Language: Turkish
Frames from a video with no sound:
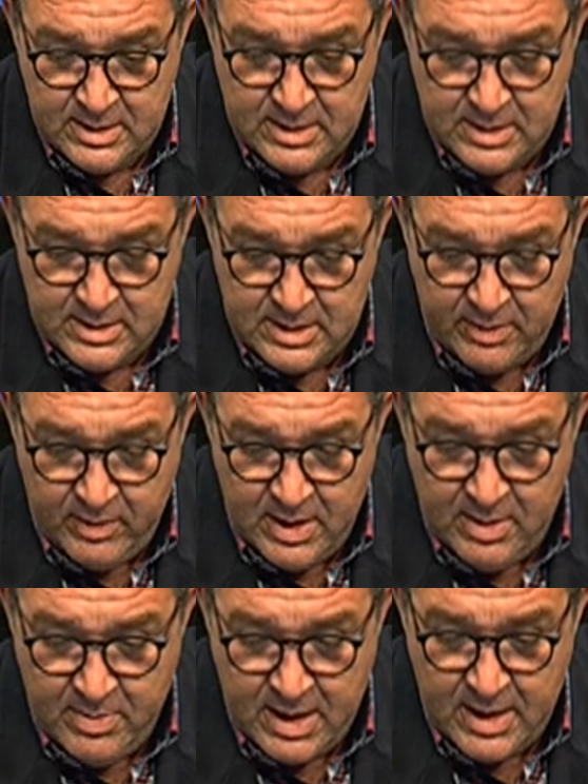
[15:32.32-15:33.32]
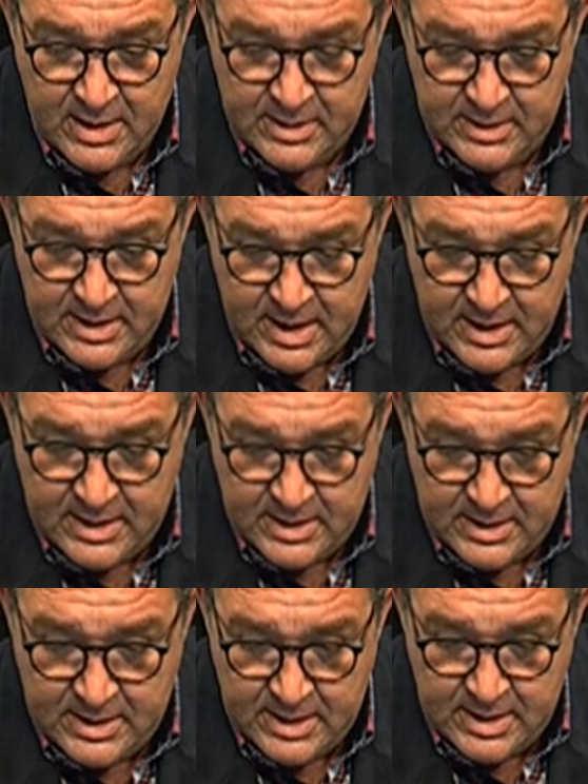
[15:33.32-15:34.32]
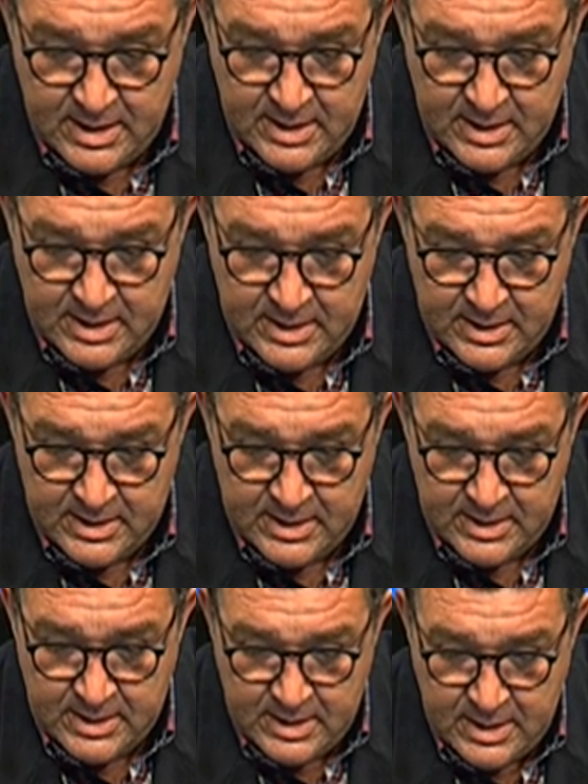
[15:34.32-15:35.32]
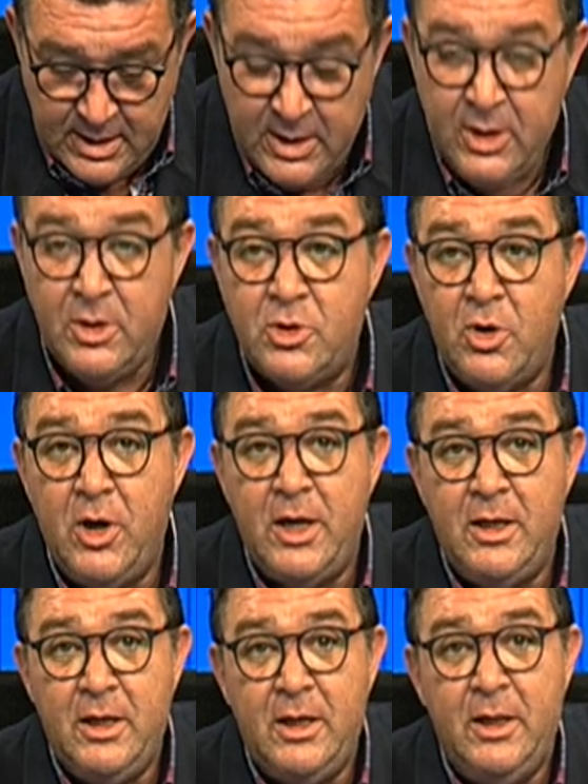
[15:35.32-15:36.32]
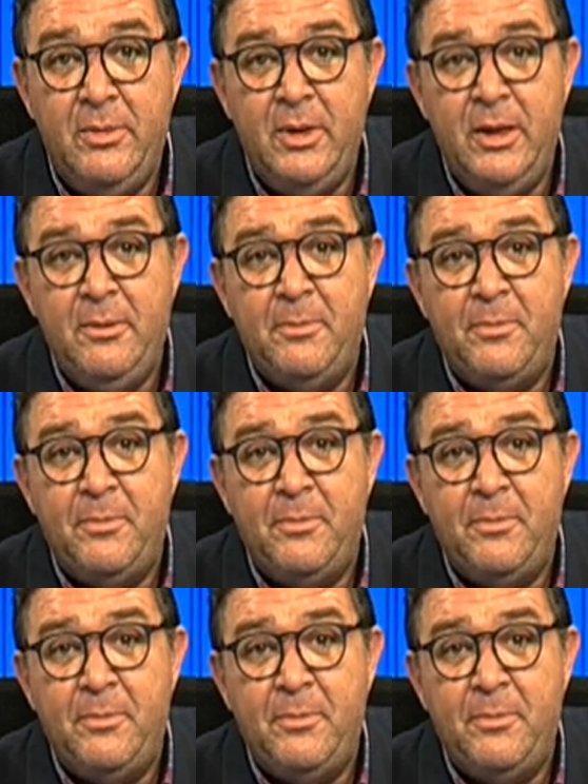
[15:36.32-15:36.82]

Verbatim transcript: sevgili bakanın da e, söylediği gibi